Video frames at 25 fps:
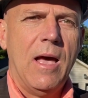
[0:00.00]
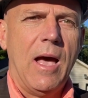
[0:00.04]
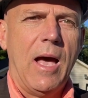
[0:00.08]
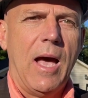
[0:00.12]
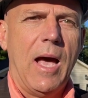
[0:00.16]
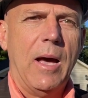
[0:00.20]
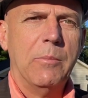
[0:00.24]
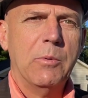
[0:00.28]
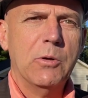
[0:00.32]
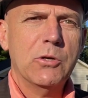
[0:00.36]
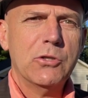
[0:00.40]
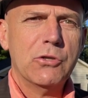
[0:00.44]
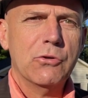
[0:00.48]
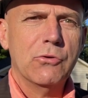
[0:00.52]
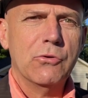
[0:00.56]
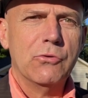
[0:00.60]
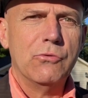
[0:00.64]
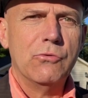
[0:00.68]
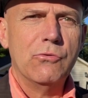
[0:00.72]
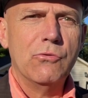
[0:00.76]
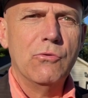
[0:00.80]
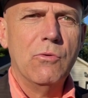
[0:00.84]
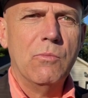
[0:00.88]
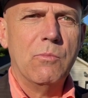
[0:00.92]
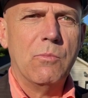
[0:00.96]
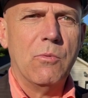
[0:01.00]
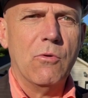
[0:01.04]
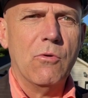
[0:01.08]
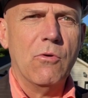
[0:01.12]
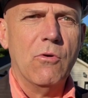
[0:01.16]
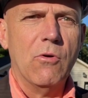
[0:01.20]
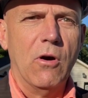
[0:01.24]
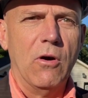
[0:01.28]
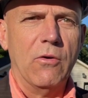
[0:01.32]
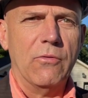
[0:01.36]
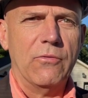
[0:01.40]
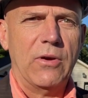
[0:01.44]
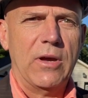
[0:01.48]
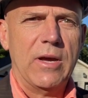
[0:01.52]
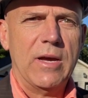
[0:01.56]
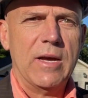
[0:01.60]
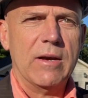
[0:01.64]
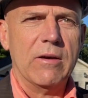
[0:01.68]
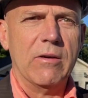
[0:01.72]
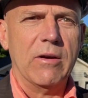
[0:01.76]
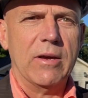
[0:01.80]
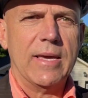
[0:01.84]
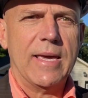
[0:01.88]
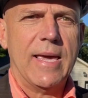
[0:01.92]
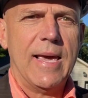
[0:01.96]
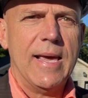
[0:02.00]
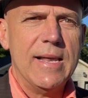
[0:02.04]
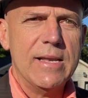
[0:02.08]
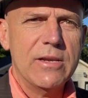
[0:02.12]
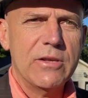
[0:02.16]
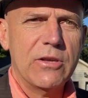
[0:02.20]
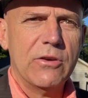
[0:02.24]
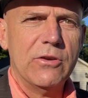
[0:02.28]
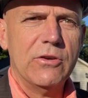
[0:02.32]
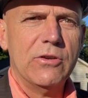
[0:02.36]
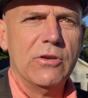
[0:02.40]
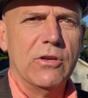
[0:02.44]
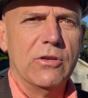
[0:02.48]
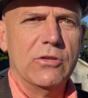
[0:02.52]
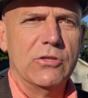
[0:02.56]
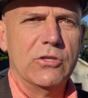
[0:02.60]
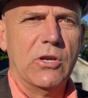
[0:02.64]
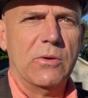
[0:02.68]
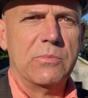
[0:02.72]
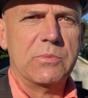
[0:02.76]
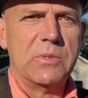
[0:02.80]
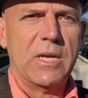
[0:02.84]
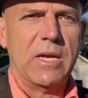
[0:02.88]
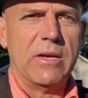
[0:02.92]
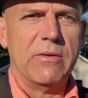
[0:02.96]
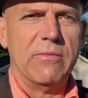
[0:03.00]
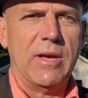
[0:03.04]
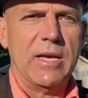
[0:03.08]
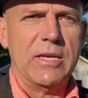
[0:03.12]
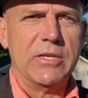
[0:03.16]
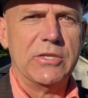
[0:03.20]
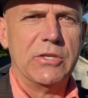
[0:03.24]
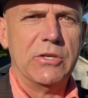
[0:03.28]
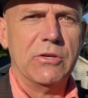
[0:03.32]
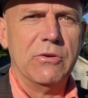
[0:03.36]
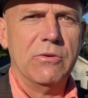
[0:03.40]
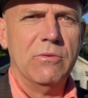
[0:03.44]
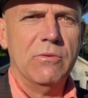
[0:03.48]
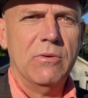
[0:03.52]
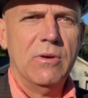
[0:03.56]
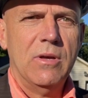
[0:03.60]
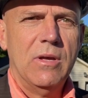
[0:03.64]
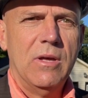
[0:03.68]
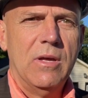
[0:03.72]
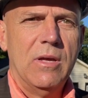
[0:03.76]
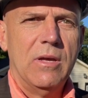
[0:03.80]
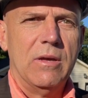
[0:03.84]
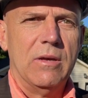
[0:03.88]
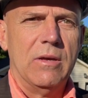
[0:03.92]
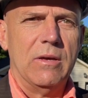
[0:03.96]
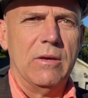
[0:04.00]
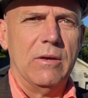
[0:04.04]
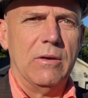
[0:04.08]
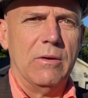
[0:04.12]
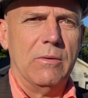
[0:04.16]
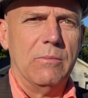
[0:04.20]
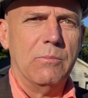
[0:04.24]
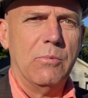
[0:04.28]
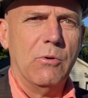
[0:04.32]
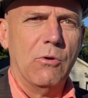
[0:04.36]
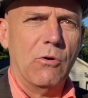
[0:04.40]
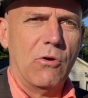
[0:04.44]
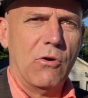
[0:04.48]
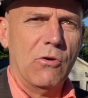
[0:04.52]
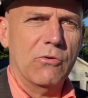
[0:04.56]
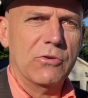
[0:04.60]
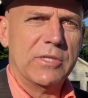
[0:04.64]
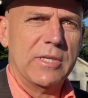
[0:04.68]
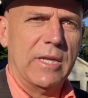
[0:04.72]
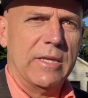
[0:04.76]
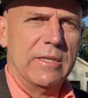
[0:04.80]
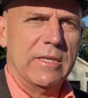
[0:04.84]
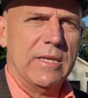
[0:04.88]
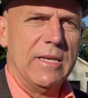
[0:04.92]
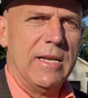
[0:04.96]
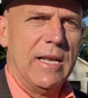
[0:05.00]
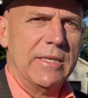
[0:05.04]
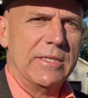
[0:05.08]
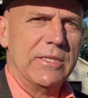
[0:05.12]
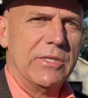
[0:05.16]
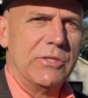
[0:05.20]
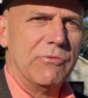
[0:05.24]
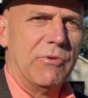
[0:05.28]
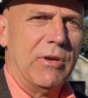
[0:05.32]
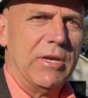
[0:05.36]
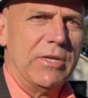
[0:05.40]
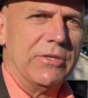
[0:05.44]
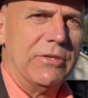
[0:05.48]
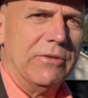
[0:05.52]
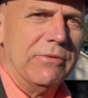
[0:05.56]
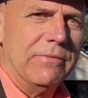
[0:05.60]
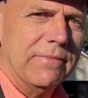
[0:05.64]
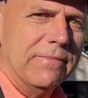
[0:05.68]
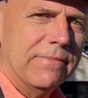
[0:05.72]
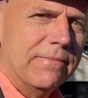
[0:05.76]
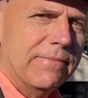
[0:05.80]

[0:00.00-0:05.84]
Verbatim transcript: Approchons-nous pour faire quelques observations euh, pour constater la situation.